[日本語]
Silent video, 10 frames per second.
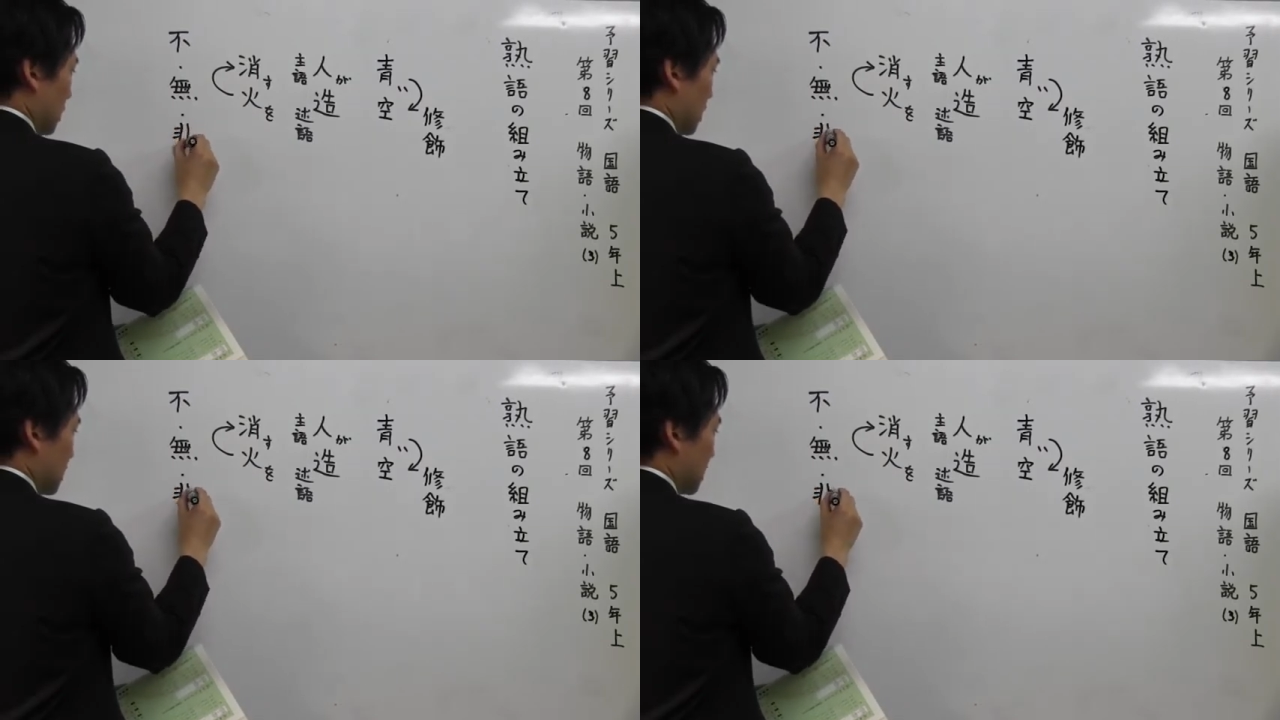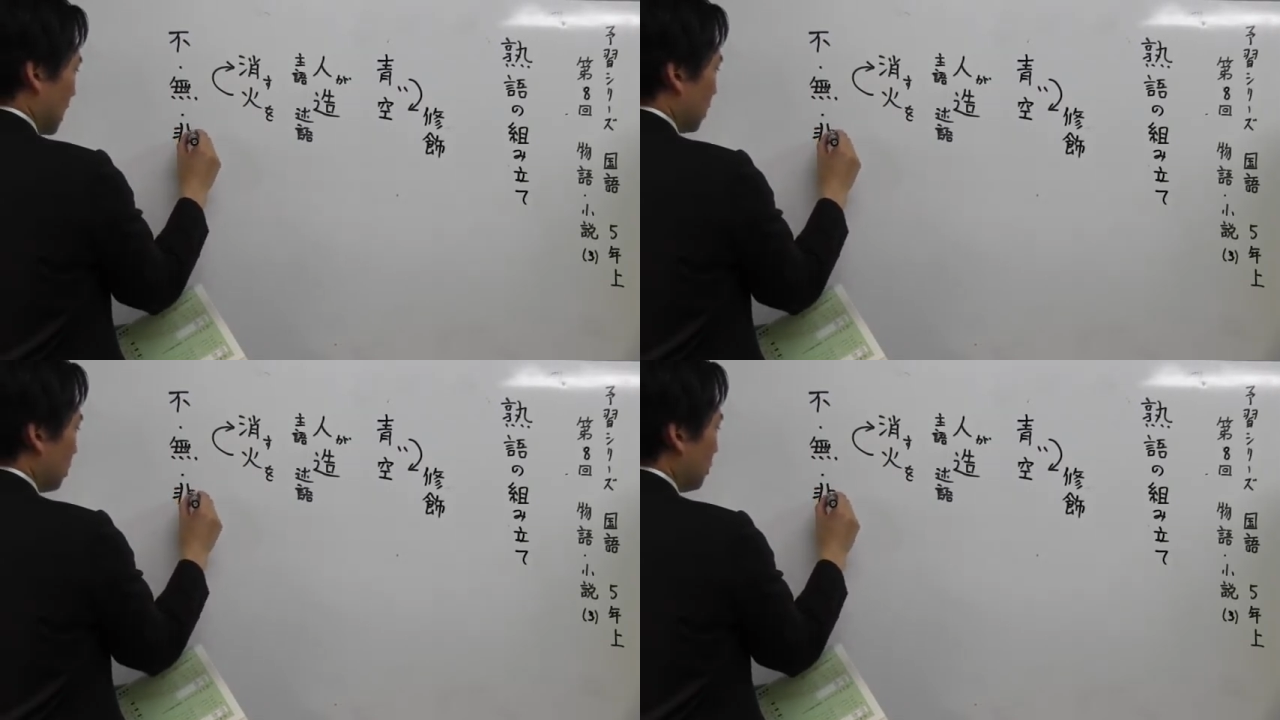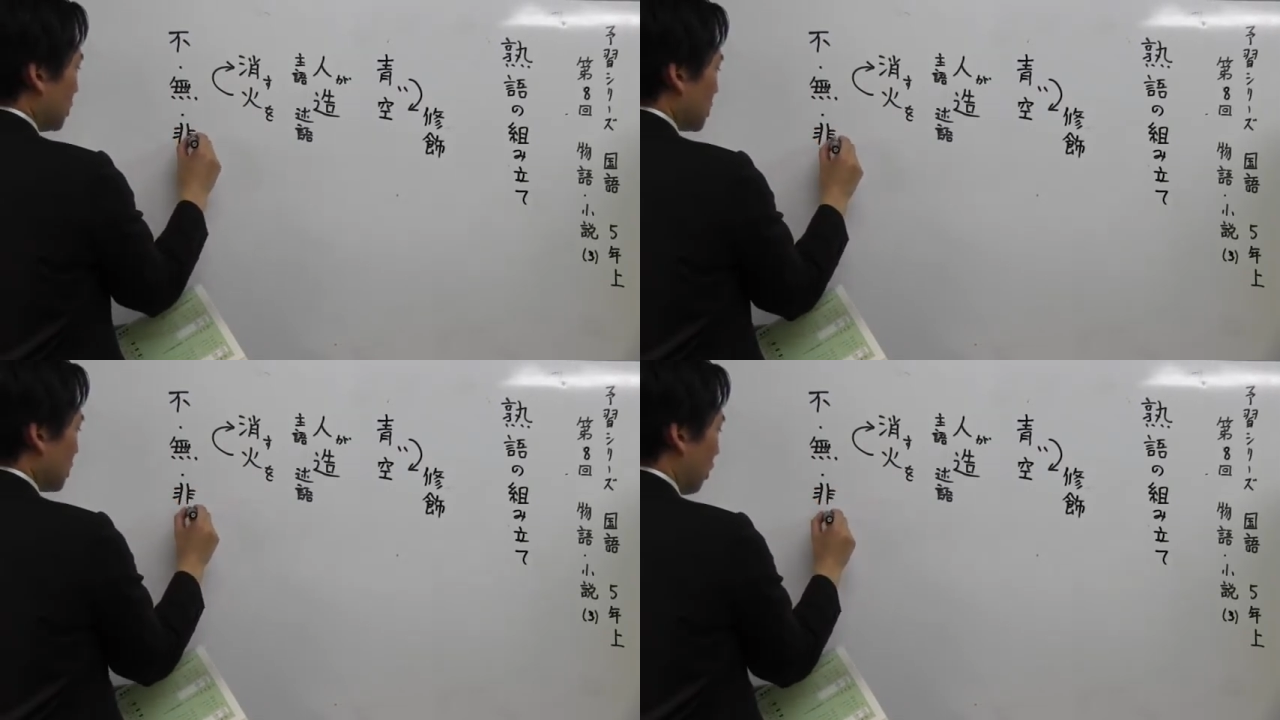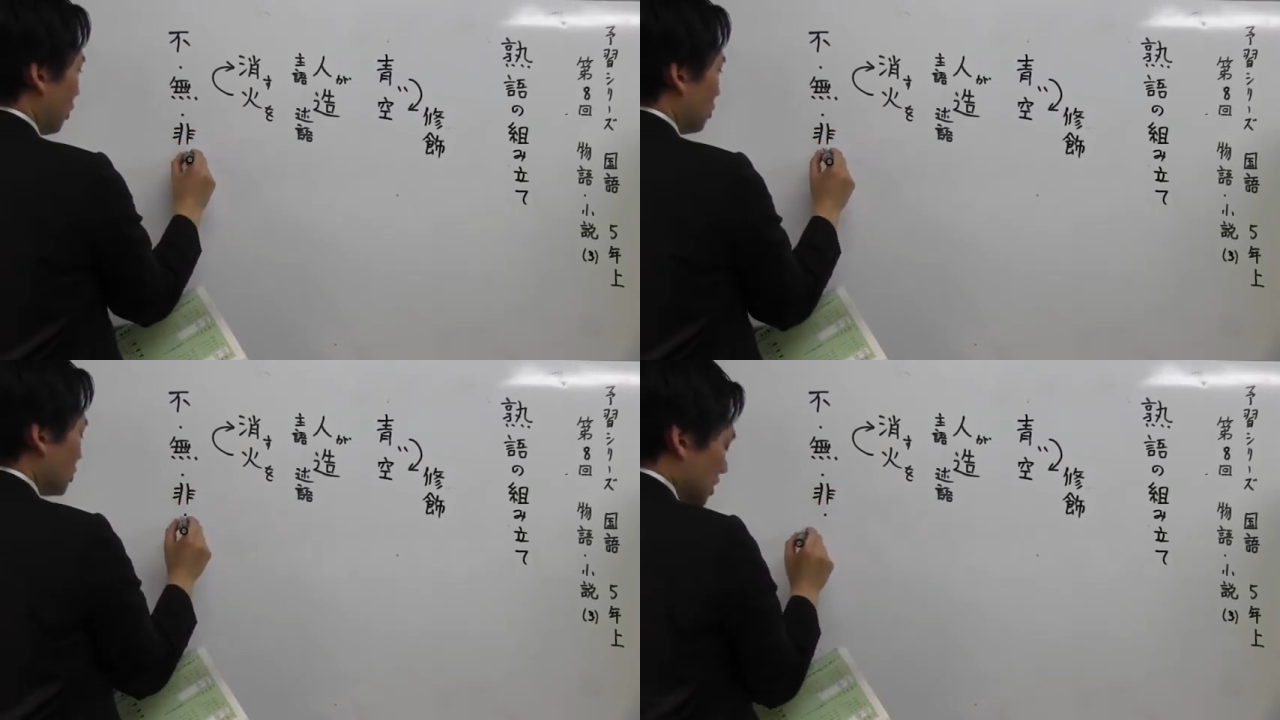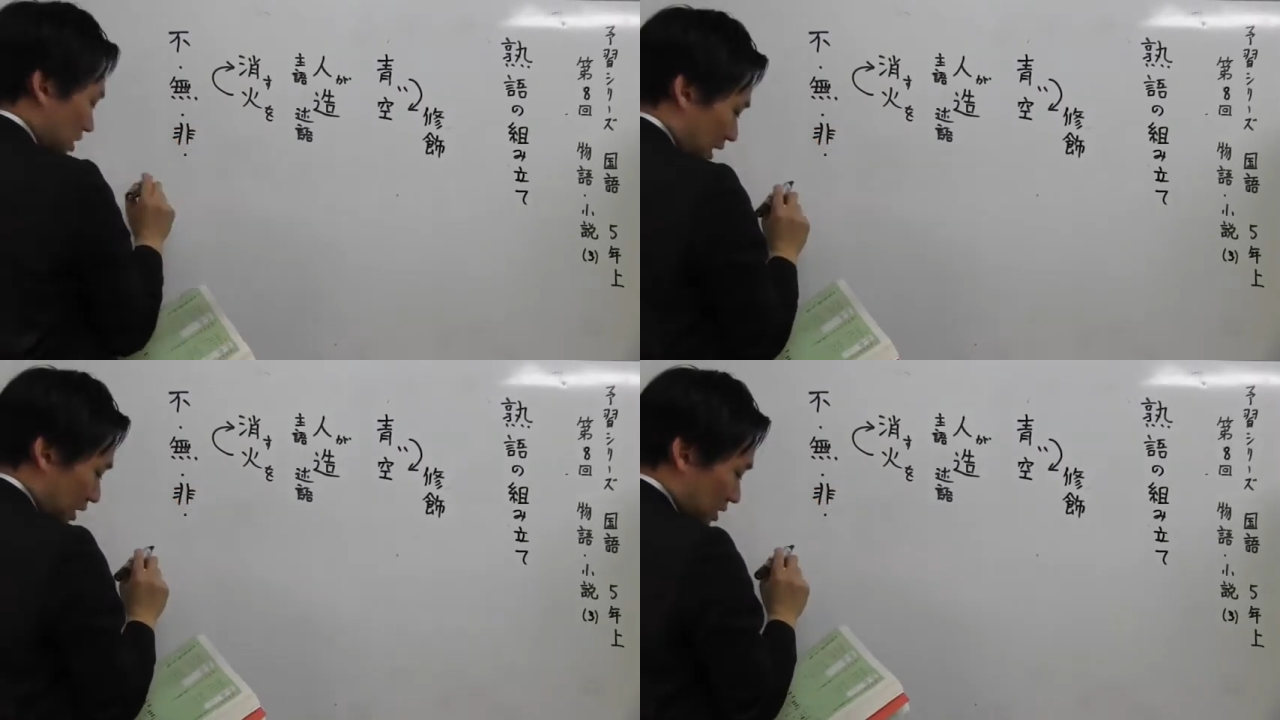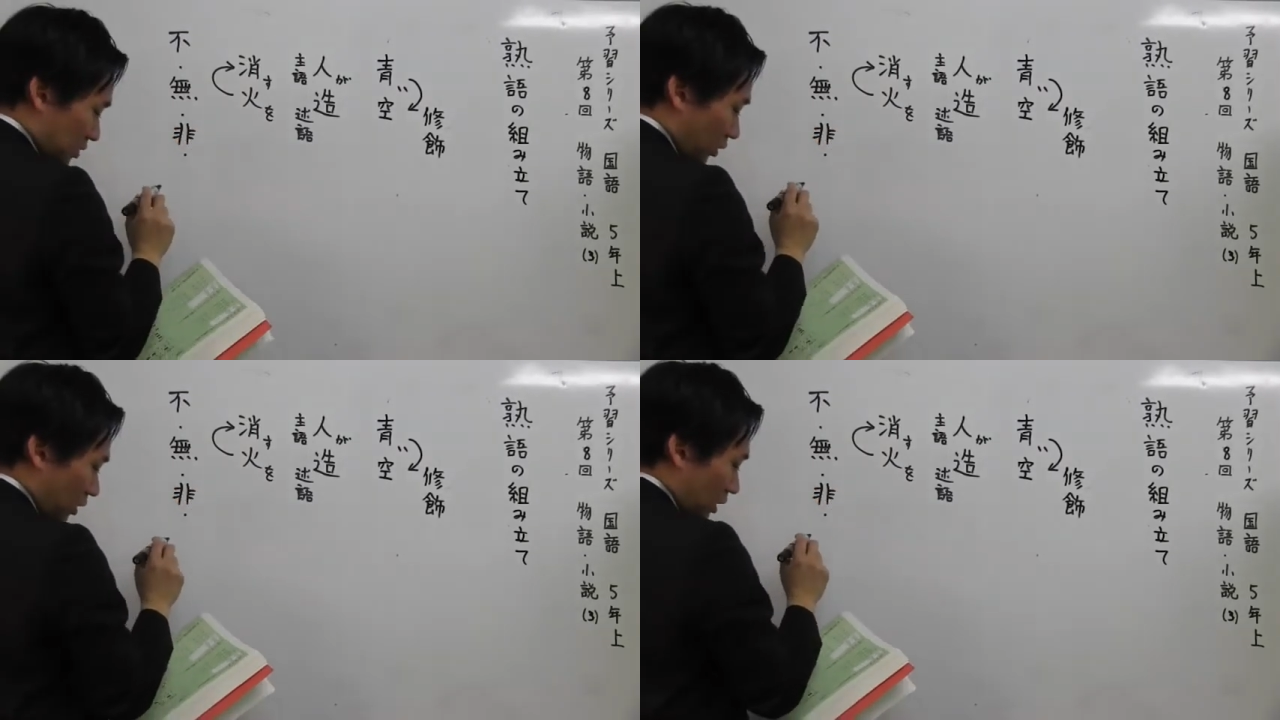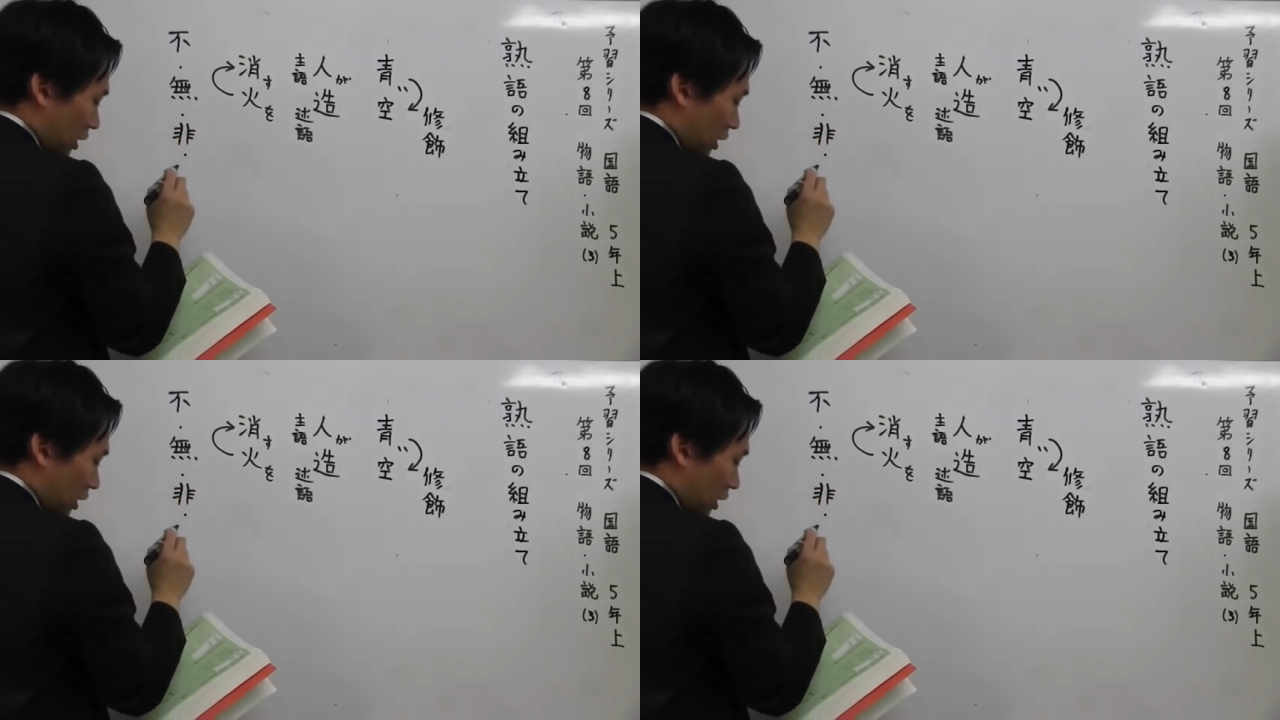下の文字を打ち消すと